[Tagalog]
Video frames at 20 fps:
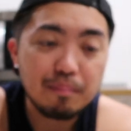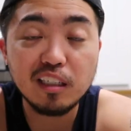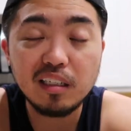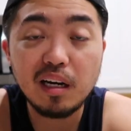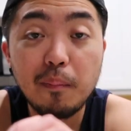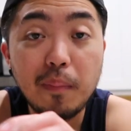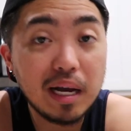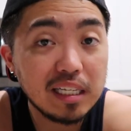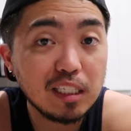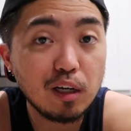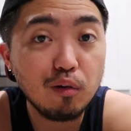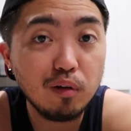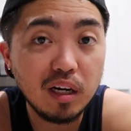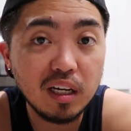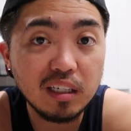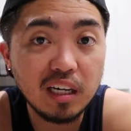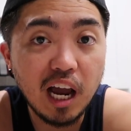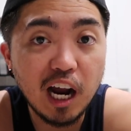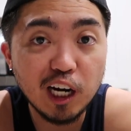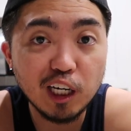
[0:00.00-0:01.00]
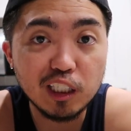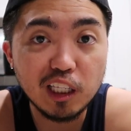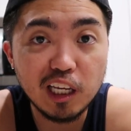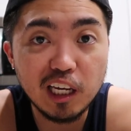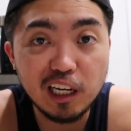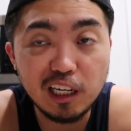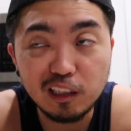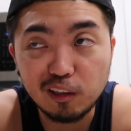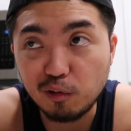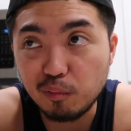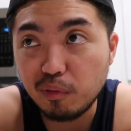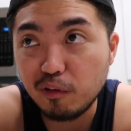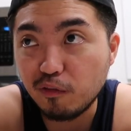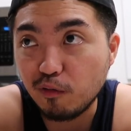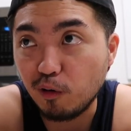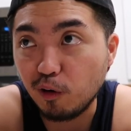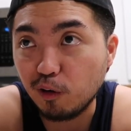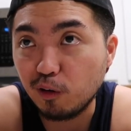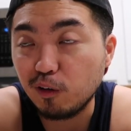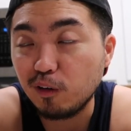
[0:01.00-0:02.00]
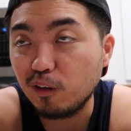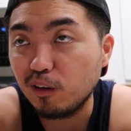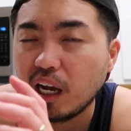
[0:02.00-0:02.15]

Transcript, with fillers: nabasa ko lang na article to before.